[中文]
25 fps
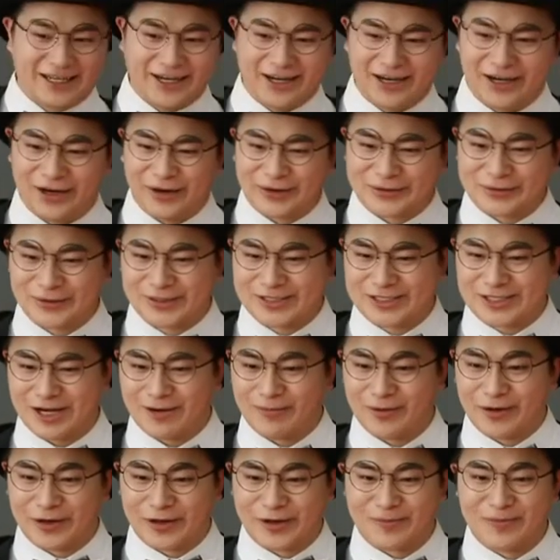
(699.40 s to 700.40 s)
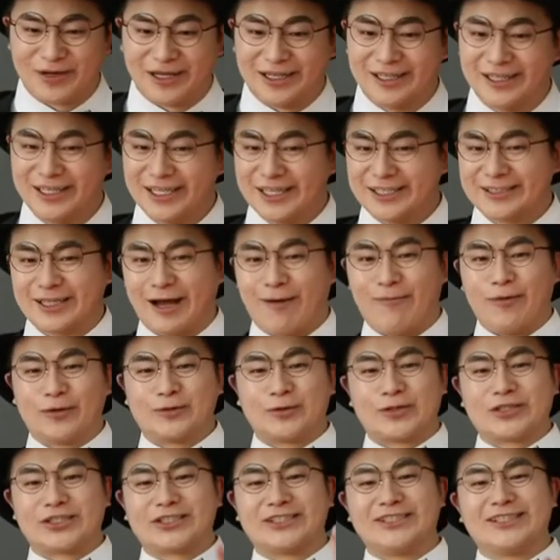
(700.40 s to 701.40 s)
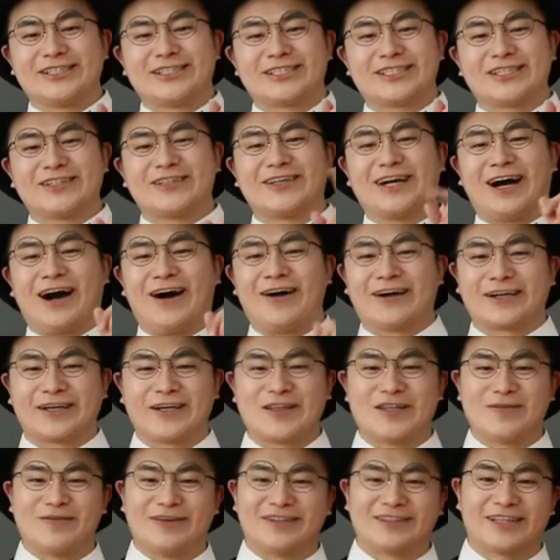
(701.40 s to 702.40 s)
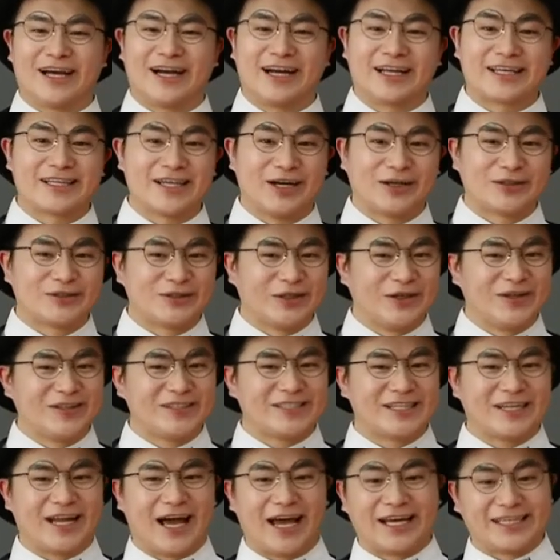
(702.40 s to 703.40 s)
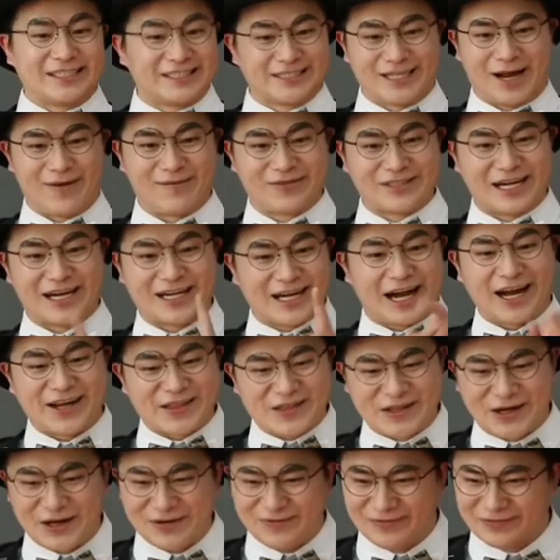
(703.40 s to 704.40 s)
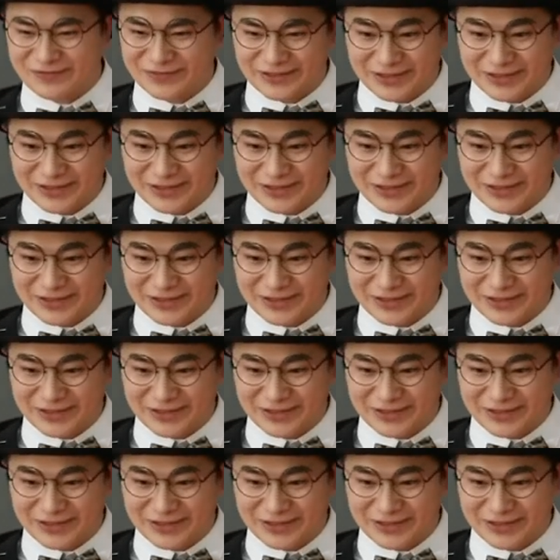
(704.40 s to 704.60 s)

来了好多小朋友们，大魔术师正好给你们带了一样东西来，想不想看呢？